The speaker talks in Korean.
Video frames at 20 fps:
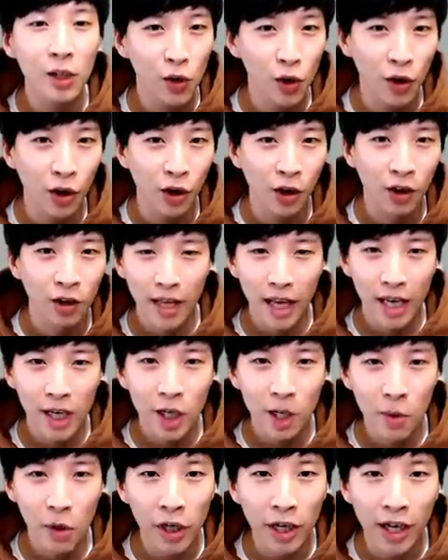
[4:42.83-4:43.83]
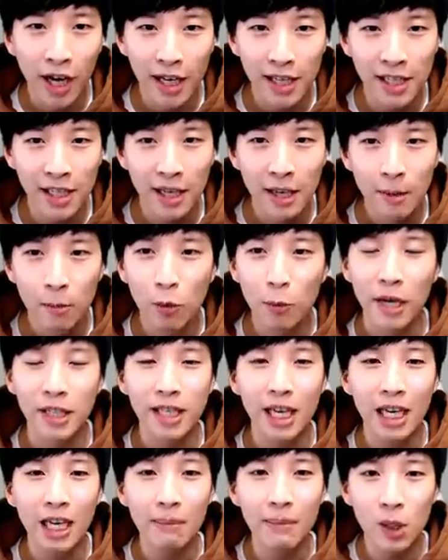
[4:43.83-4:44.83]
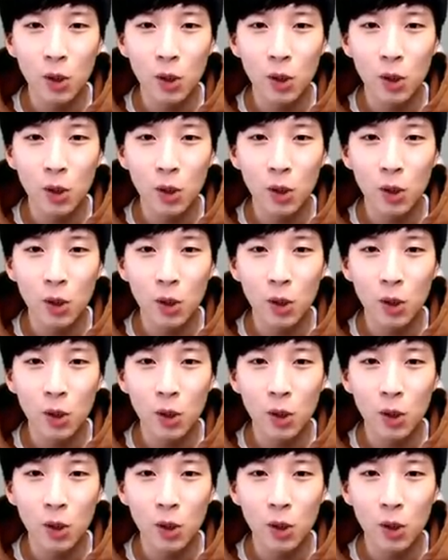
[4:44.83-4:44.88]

이런 거요 네 그럼 여기까지 뭐 배달의